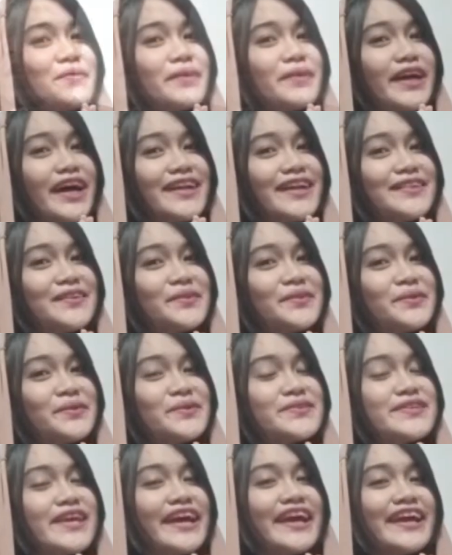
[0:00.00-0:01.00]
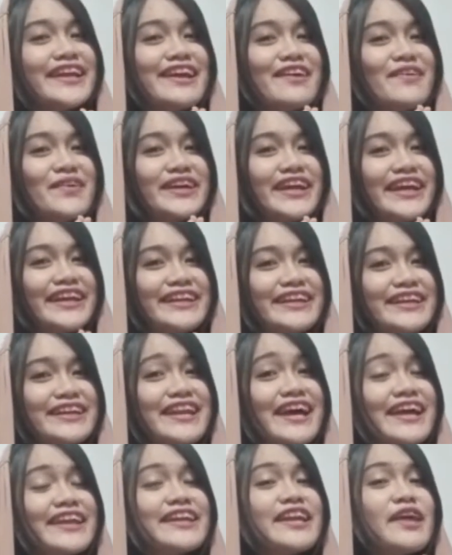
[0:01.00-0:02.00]
wabarakatuh Saya Deong Reni
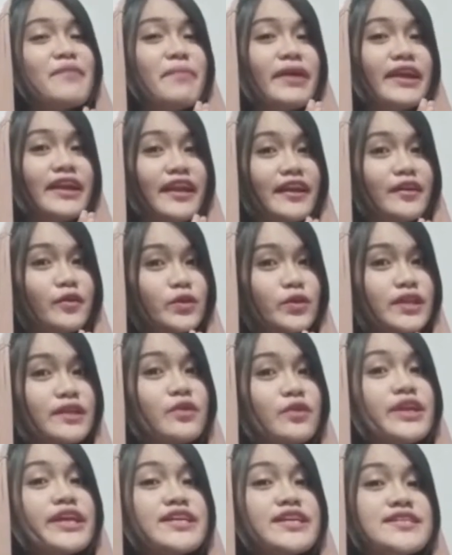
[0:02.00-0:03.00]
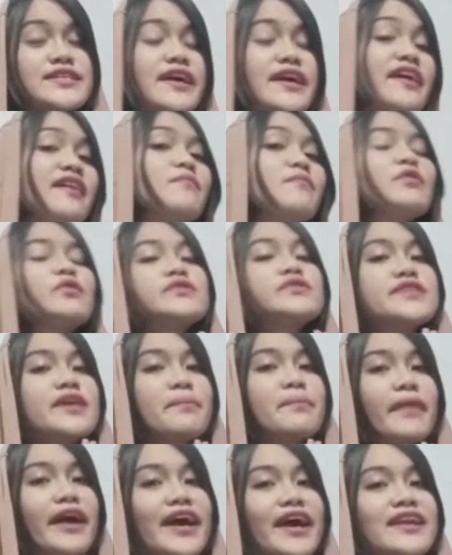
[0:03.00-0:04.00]
dari DPR Republik Indonesia
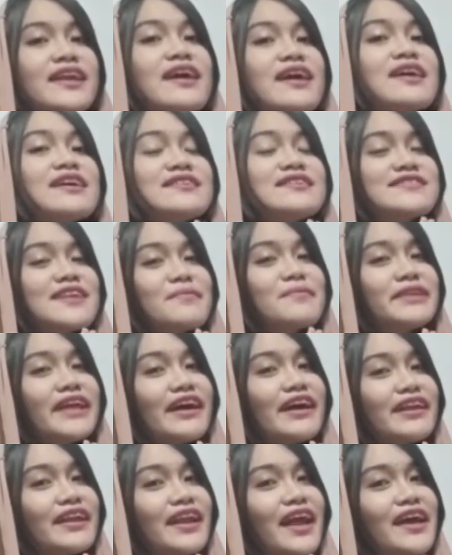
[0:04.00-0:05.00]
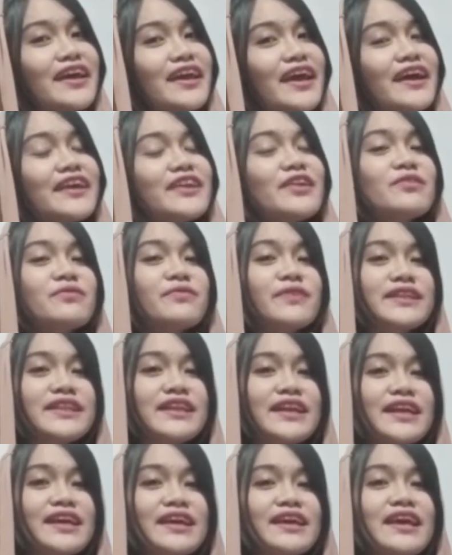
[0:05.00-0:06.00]
mengucapkan Selamat Hari Raya Idul
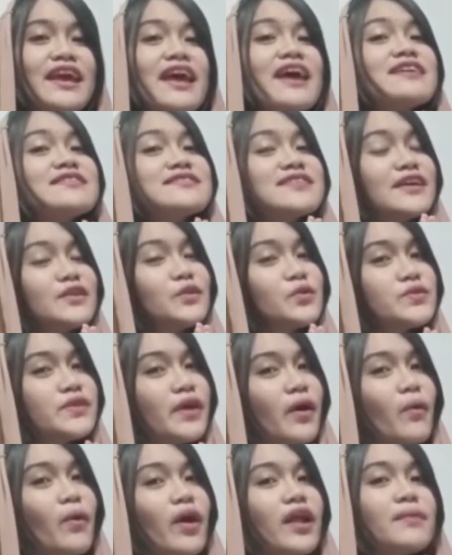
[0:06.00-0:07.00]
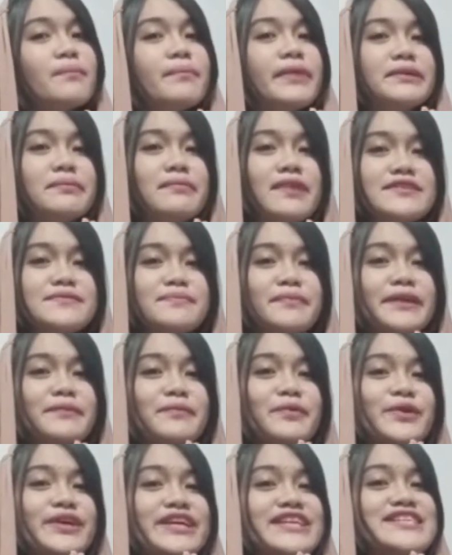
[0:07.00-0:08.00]
Fitri 1 Syawal
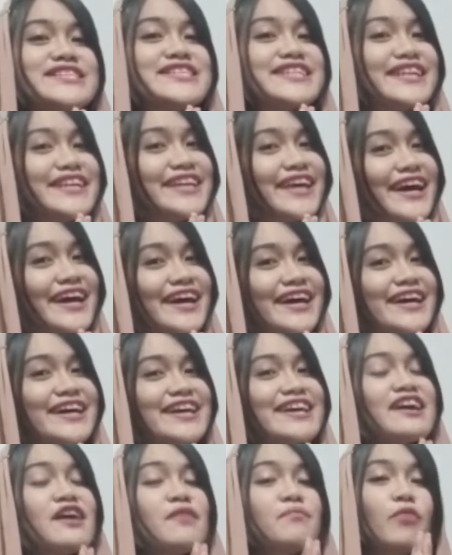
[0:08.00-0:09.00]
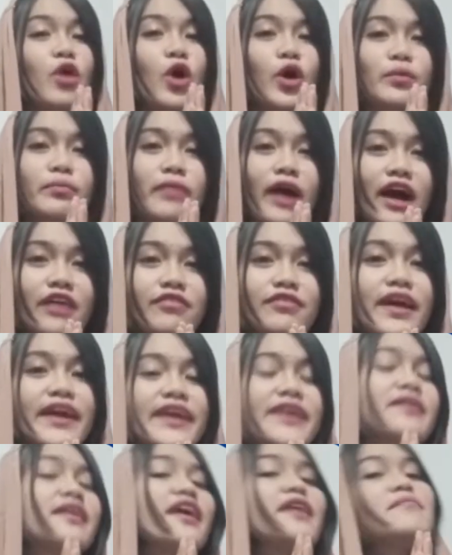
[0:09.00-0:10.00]
1440 Hijriah Mohon maaf
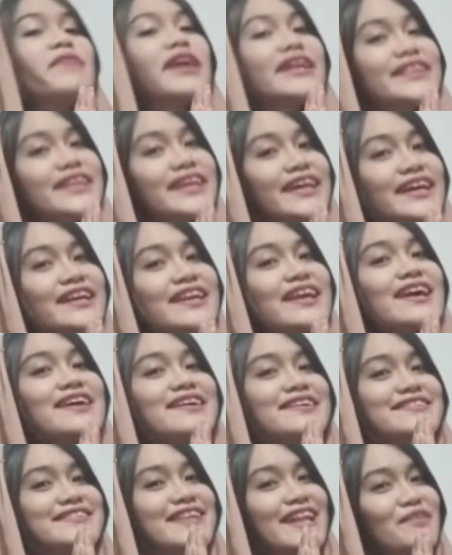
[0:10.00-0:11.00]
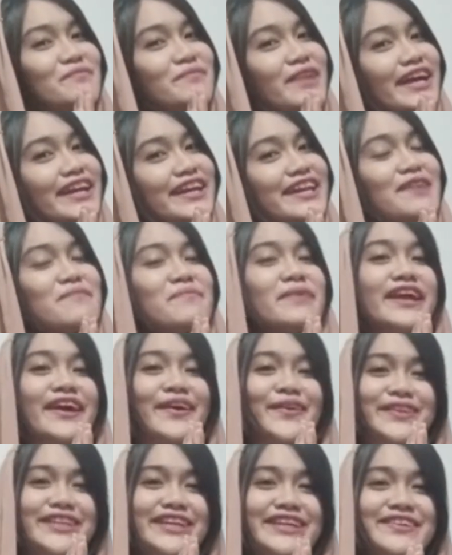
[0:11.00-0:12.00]
lahir dan batin Salam dari DPR
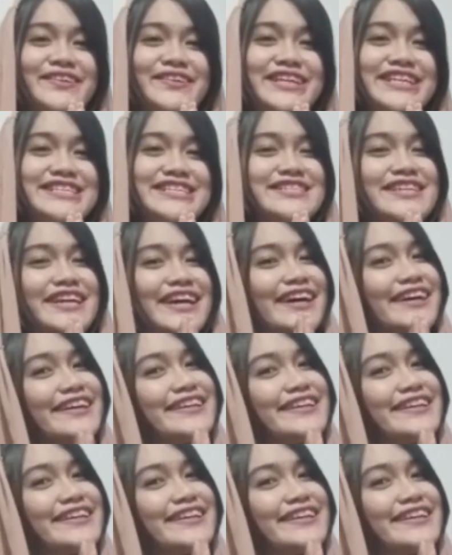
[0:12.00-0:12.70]
Republik Indonesia